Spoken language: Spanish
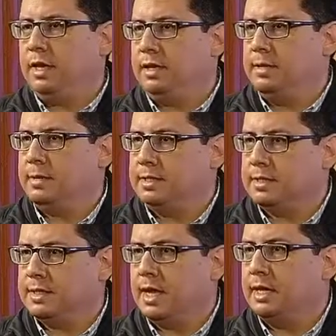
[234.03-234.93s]
federativas
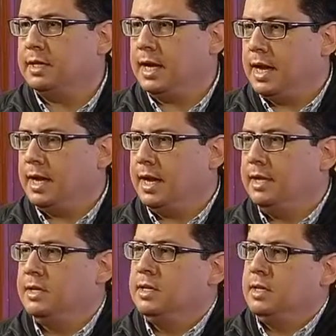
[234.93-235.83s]
que están en naranja
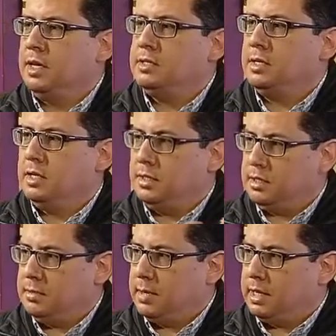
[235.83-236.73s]
en
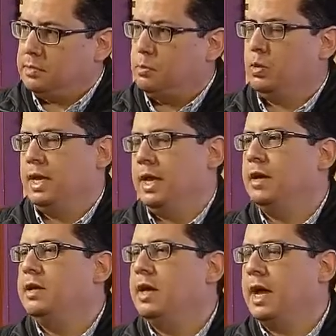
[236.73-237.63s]
siguientes semanas
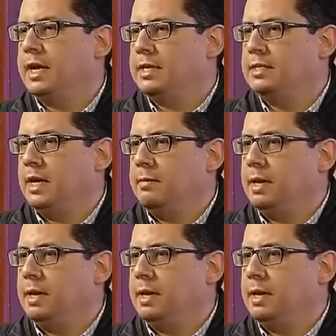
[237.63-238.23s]
pudieran alcanzar